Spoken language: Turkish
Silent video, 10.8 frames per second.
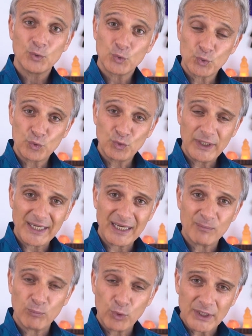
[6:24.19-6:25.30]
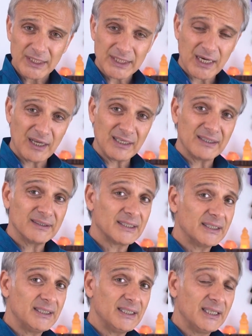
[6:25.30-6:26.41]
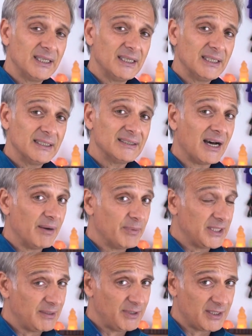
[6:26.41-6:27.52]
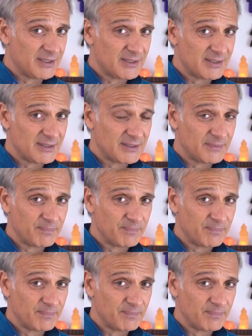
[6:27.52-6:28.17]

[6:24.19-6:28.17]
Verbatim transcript: uygulayarak buradaki alanları tamir edebiliriz.